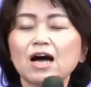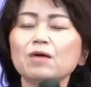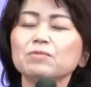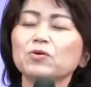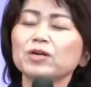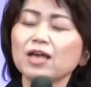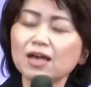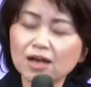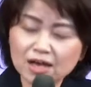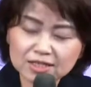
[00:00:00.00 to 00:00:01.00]
神を礼
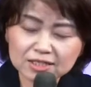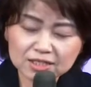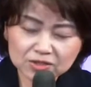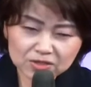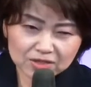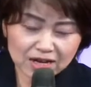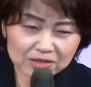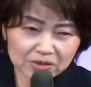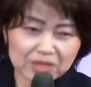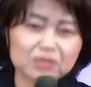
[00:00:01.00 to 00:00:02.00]
拝し続け
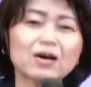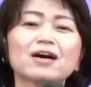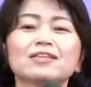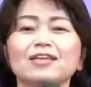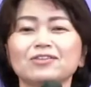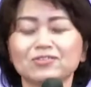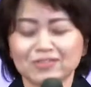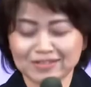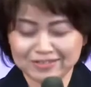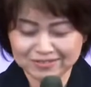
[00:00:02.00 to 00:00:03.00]
るときに分かっていく
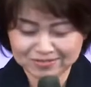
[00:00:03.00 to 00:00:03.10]
んです。